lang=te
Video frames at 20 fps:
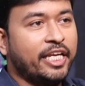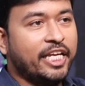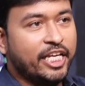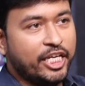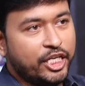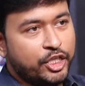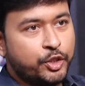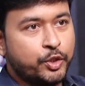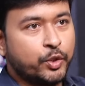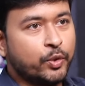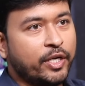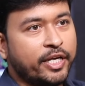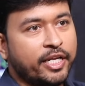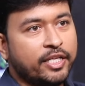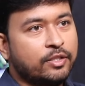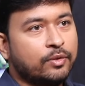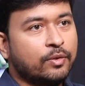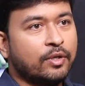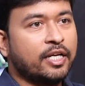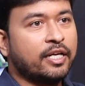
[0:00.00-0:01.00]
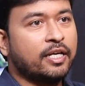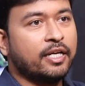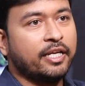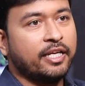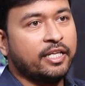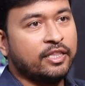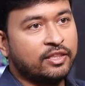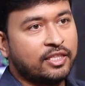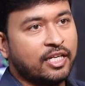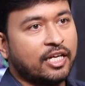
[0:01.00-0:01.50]
ఈ ఇష్యూ అనేది కూడా
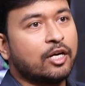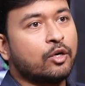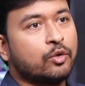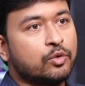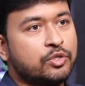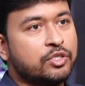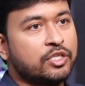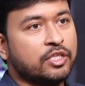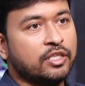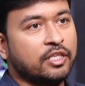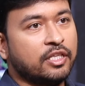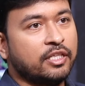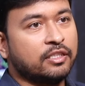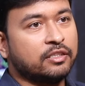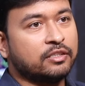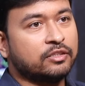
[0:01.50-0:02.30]
ఇంతగా వచ్చింది